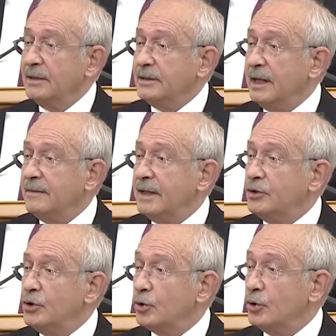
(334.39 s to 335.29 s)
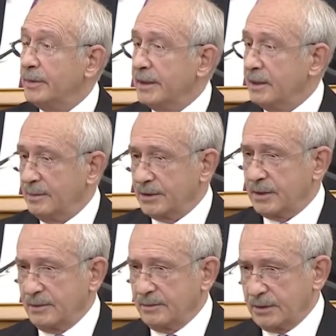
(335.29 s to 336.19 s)
devleti soymayı
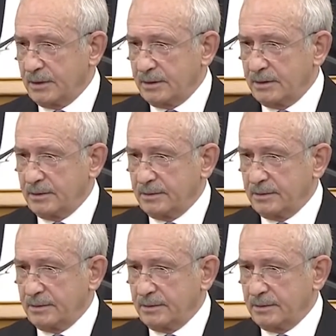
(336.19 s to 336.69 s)
amaçlamışlar.